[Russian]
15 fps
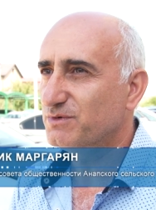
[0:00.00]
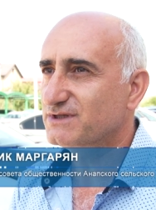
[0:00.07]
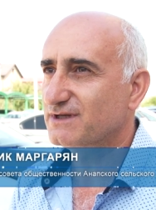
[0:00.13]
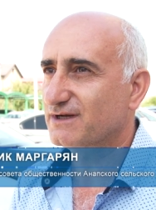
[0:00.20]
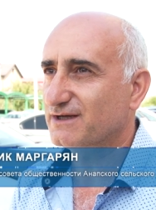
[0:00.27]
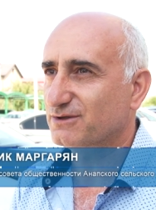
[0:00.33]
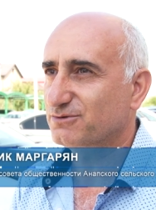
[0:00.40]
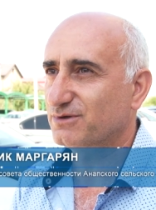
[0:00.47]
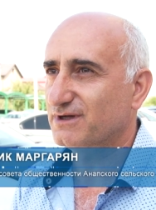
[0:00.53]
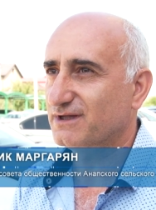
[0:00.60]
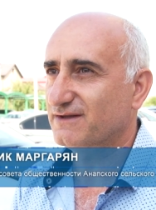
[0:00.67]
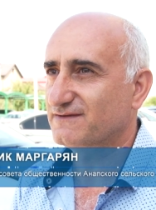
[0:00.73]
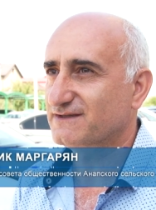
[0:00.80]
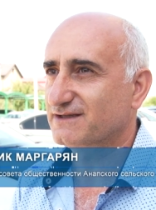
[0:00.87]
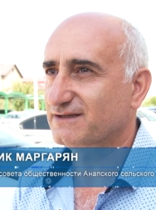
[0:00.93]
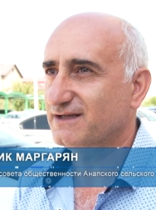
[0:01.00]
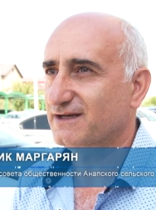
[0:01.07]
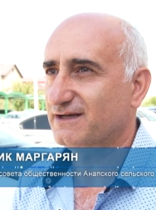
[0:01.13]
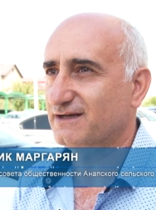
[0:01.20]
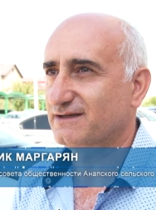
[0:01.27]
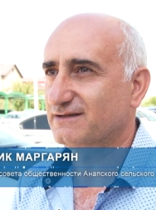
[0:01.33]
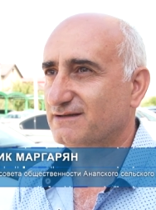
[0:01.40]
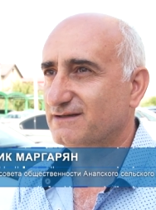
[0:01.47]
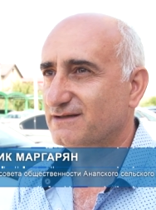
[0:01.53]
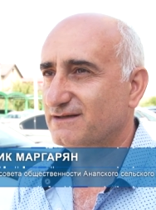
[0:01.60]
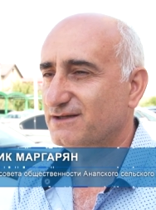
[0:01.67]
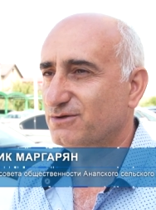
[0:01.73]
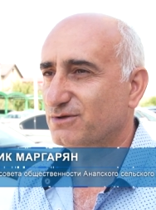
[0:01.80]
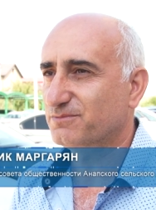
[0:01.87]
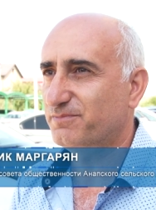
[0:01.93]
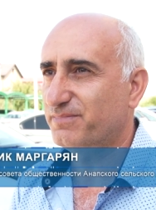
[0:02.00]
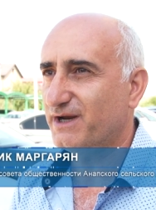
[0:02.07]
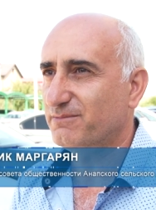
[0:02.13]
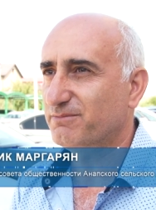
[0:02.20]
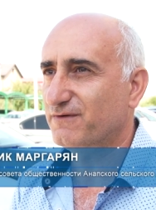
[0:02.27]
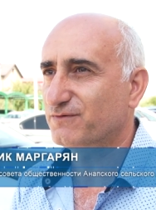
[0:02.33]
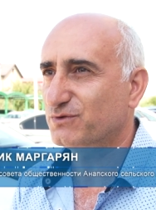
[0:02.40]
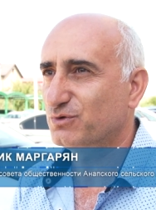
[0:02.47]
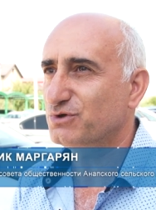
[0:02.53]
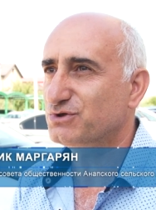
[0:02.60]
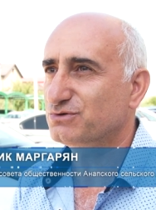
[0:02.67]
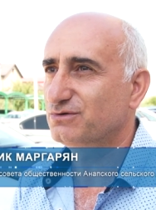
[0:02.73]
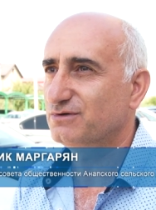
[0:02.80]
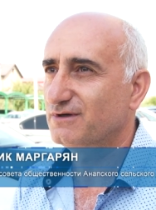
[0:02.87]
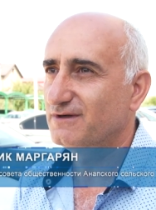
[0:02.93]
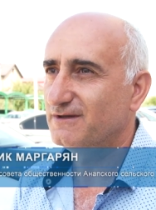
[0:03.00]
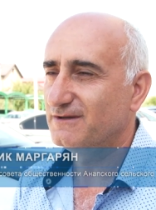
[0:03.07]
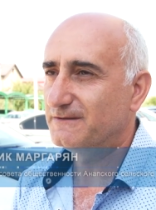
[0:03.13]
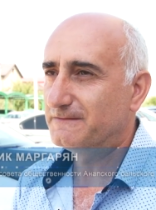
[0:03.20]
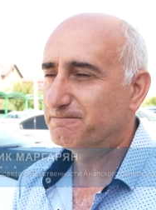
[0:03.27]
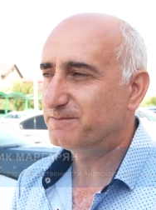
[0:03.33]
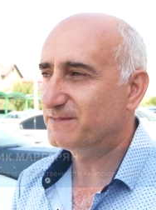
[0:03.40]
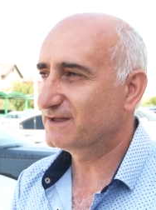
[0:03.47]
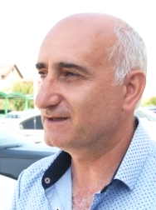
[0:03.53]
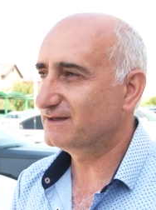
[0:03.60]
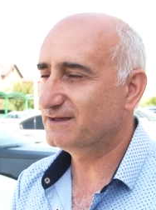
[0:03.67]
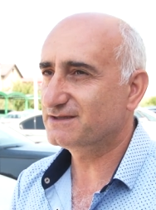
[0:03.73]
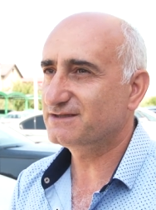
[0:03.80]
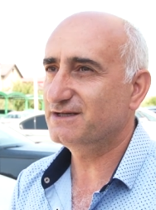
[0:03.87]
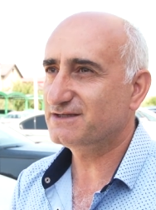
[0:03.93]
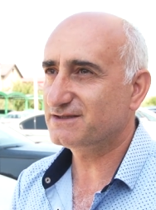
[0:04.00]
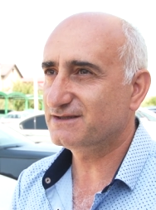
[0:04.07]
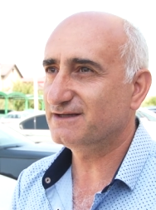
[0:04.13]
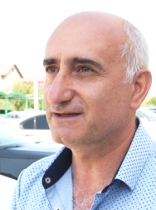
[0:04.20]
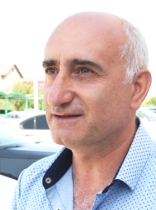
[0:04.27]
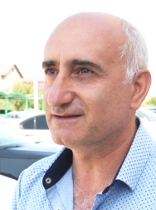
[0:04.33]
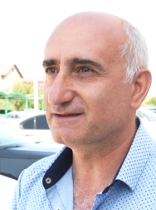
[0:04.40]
мысль, которая она всегда идет прямо в точку. И, естественно,